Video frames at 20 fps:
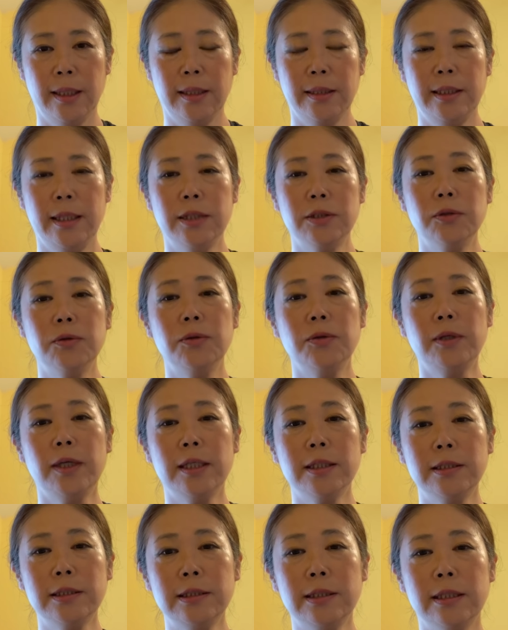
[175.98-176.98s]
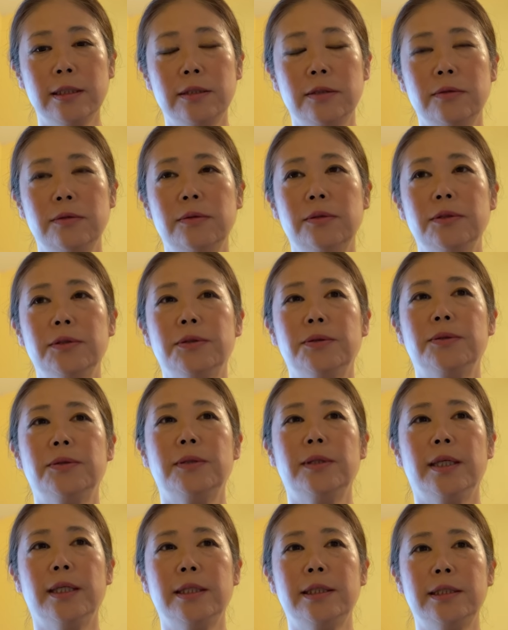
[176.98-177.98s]
で、その数々を紹
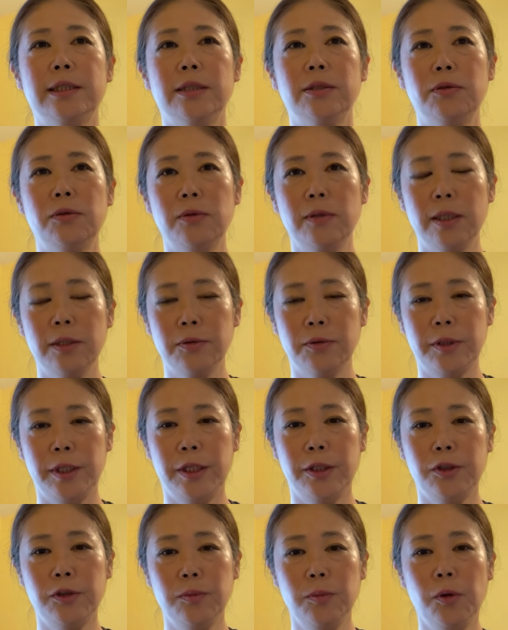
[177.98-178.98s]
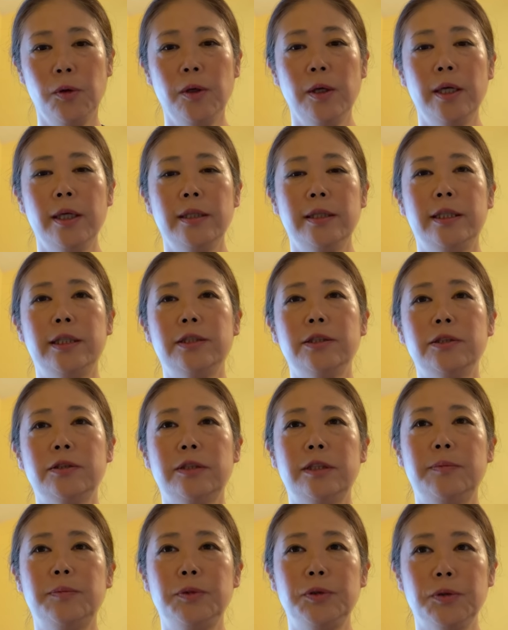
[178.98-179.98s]
介した動画のリンクも
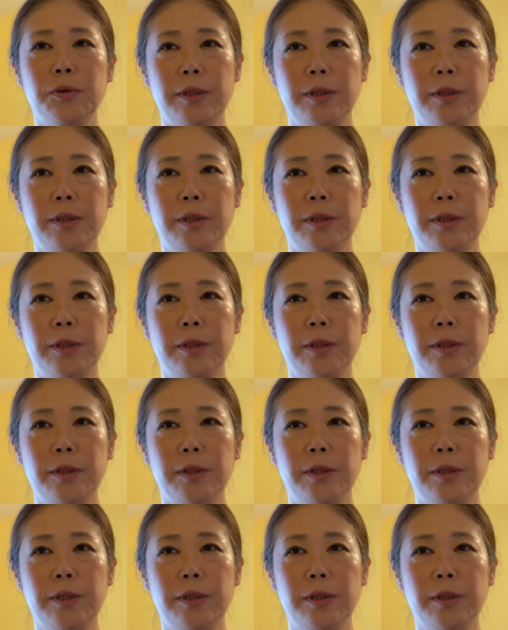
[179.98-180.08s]
ディスクリプショ